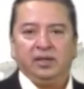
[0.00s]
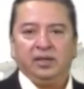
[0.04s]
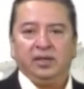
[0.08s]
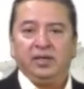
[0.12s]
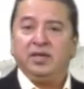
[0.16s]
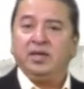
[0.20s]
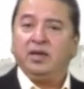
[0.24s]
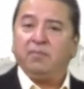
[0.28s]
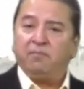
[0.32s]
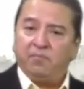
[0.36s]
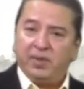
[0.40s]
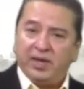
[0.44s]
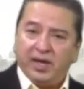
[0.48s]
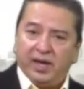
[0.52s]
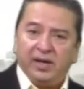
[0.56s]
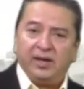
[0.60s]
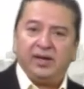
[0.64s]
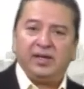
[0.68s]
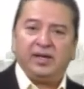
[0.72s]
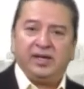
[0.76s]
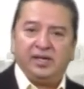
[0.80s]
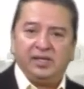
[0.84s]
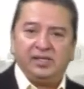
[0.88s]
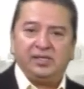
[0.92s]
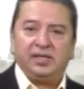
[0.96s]
Y enviar
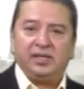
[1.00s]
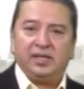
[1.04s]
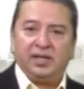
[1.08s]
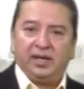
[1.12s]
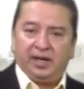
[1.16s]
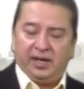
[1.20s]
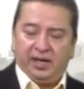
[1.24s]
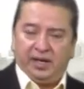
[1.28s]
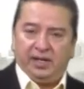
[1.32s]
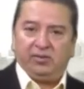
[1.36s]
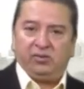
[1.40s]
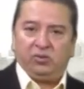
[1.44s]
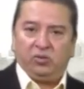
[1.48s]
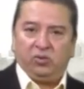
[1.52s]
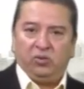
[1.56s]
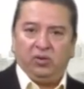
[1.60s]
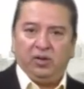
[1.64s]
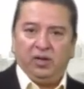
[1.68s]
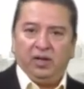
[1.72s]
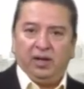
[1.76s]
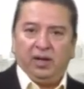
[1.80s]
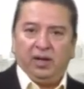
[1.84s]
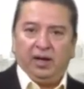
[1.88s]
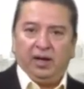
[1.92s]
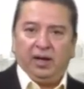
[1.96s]
ese decreto
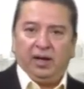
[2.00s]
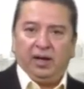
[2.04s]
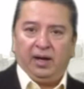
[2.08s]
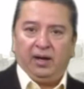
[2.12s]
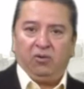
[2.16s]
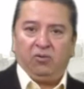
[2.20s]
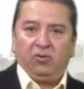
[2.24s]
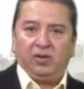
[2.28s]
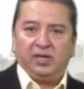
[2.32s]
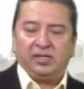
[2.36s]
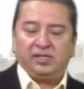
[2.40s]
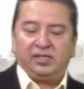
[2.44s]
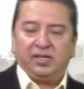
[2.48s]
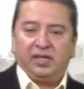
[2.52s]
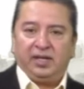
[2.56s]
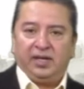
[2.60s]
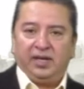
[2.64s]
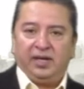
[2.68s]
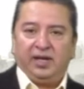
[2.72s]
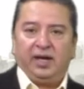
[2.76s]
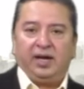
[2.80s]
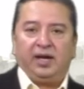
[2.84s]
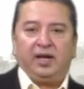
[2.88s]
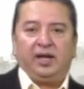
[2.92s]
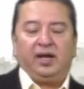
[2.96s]
a lo que
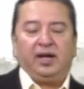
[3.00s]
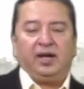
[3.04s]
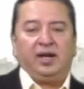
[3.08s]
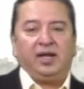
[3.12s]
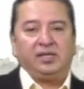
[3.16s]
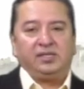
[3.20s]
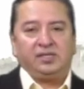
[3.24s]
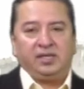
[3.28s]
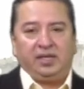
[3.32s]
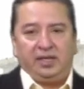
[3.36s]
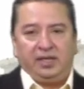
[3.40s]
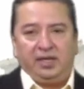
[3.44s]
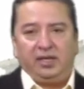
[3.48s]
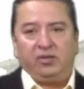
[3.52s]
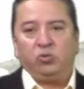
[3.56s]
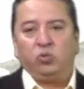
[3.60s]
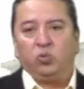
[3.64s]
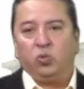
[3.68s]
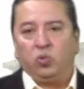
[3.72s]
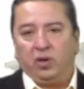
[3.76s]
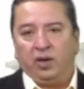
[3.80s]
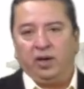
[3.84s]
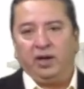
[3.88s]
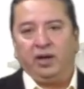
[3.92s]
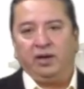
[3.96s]
sería la
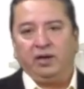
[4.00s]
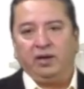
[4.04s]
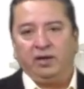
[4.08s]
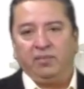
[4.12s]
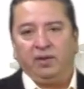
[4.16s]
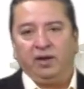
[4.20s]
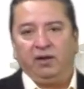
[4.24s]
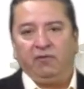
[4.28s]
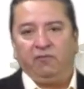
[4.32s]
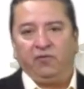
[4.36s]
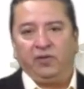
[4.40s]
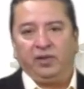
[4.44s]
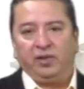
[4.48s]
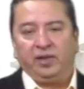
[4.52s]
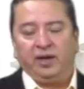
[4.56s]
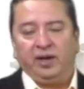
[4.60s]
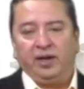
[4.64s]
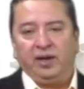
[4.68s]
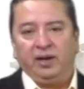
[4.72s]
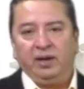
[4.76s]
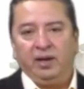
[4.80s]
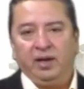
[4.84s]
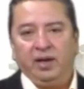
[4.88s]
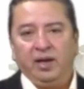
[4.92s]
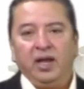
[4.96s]
SEDATU a nivel
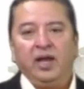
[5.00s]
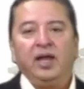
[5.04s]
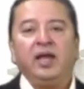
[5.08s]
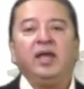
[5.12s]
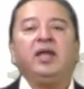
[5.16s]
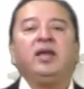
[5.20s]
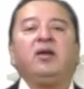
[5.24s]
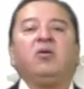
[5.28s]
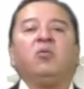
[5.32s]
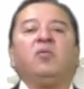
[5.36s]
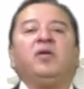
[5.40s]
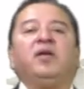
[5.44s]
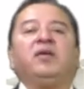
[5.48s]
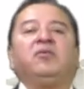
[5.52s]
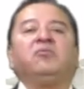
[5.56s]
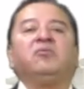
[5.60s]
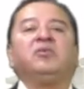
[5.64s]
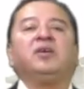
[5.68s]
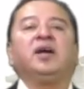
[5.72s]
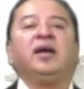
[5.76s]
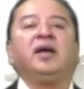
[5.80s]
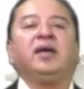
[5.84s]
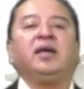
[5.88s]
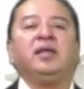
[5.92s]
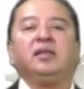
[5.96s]
federal y con ello
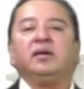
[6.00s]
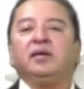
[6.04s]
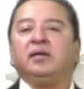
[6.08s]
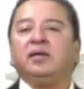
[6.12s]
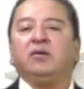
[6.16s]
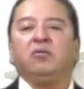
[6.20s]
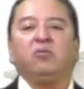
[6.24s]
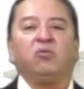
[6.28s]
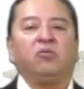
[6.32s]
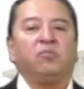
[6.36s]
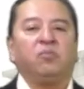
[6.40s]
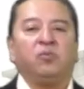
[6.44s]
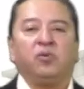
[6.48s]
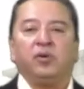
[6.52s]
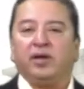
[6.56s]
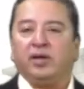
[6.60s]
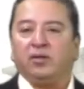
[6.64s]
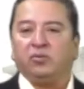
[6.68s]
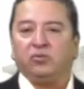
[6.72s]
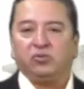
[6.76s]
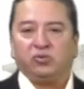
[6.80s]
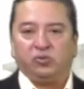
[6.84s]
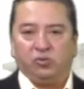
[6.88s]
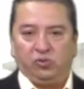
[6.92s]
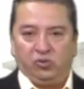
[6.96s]
ya quedan
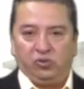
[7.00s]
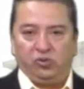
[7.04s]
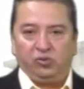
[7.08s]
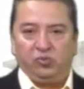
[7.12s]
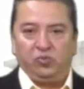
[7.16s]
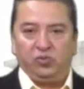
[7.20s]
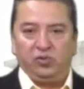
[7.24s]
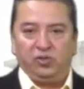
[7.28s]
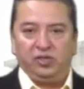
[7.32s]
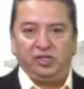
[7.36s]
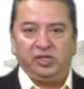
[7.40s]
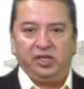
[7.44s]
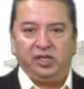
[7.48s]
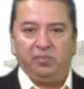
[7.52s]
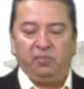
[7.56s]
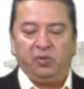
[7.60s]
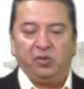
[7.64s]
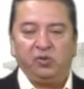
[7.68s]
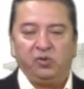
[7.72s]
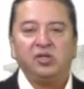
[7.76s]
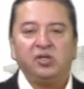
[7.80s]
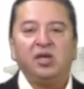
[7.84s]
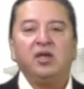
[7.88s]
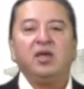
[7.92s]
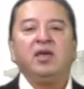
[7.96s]
incorporados los
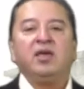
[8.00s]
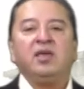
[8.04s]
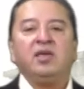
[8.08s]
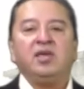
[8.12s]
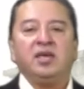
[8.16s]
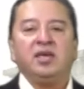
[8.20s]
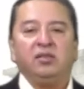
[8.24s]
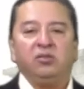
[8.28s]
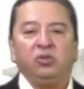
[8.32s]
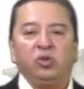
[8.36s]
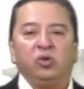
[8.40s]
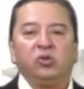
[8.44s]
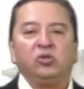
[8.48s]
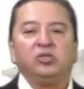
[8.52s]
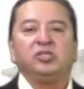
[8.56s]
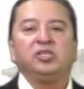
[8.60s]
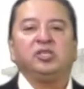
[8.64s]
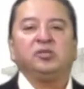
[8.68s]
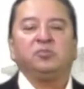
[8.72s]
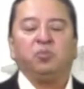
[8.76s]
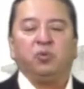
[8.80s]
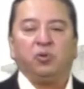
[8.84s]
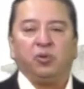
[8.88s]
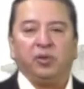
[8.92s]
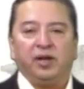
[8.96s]
municipios y
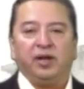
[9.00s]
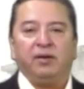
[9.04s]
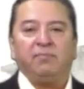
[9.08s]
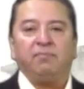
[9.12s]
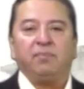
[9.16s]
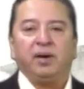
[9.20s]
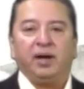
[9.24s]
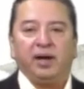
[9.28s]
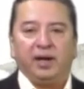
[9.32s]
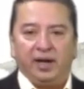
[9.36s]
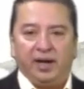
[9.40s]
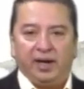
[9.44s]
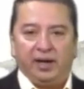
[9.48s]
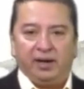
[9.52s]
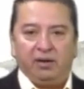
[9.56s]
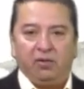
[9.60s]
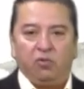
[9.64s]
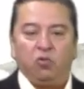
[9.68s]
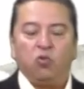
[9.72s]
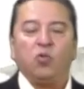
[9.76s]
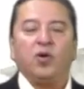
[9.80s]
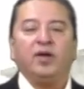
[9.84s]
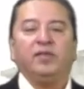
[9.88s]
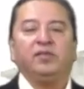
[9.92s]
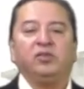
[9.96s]
entonces podrán bajar
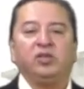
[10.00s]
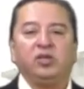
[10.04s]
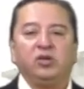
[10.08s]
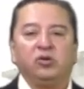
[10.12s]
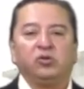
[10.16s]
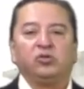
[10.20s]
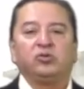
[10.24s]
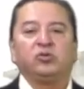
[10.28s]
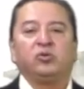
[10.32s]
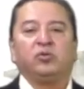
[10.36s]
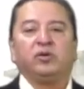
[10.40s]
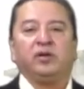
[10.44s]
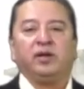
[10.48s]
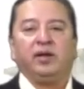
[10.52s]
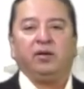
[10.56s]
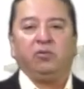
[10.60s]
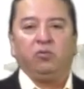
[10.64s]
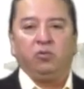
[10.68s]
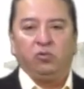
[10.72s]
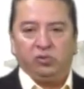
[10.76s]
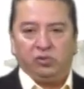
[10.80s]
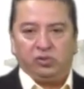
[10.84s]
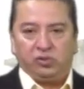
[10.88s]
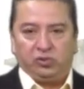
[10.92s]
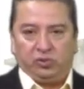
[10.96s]
cuantiosos
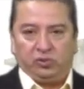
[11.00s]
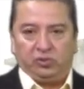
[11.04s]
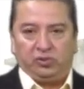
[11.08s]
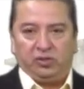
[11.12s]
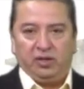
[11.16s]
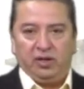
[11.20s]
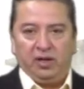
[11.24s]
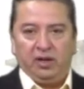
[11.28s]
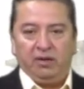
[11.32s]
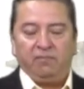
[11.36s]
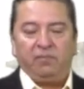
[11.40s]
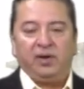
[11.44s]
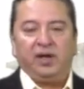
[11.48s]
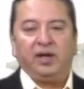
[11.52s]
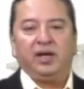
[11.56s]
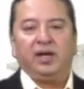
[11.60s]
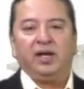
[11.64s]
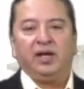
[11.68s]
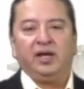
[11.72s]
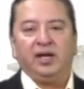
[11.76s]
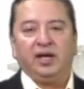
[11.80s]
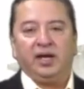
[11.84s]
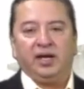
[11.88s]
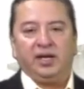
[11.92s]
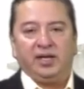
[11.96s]
recursos para
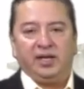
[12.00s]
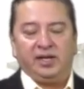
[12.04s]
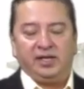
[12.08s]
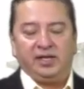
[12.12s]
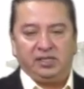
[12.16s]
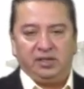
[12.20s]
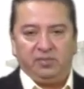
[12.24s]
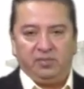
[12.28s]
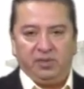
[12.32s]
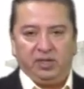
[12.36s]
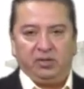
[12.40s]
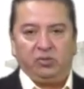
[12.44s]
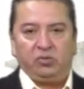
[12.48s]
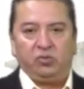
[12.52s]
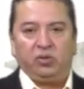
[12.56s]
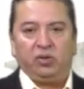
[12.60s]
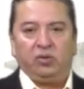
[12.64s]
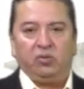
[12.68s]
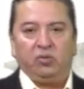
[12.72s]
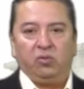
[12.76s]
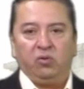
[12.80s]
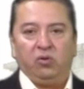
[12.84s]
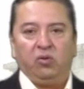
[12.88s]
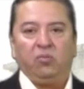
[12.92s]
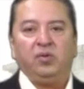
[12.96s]
generar crecimiento
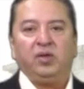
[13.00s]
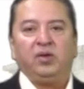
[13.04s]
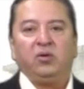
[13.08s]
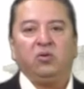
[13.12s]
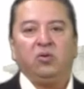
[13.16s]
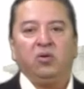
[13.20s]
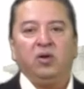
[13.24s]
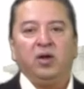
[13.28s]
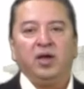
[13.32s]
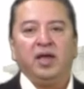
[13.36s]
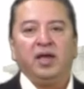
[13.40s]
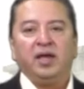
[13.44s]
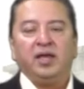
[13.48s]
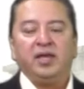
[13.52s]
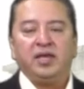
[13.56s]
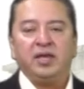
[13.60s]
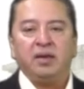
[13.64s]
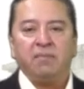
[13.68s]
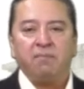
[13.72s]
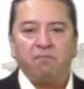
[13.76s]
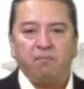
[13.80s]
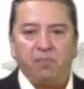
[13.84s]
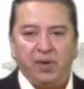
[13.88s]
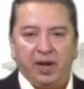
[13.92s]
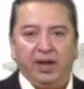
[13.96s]
económico y
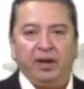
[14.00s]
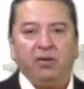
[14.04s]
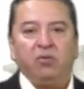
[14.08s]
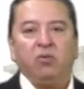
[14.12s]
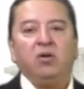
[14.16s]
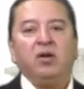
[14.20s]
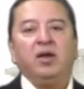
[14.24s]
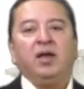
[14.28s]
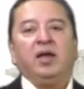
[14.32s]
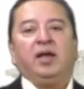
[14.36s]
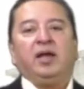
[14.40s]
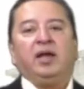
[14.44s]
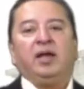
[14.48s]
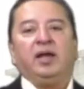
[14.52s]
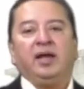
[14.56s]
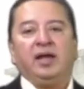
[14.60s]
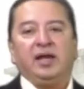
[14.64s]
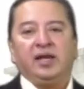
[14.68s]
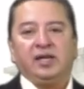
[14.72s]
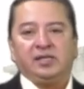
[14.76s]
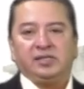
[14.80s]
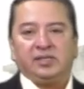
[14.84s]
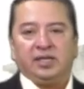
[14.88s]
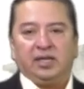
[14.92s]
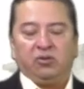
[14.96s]
empleo en
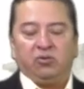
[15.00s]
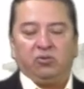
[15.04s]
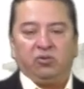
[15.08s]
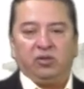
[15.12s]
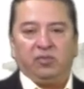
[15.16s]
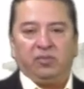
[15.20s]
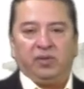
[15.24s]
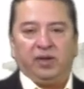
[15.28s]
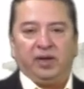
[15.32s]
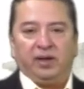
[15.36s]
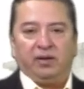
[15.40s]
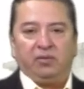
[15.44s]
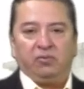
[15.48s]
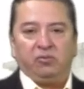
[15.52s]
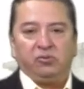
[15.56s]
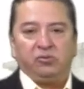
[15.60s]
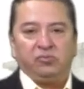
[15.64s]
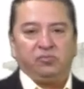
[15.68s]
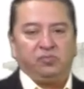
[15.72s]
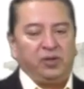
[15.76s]
el estado de Veracruz.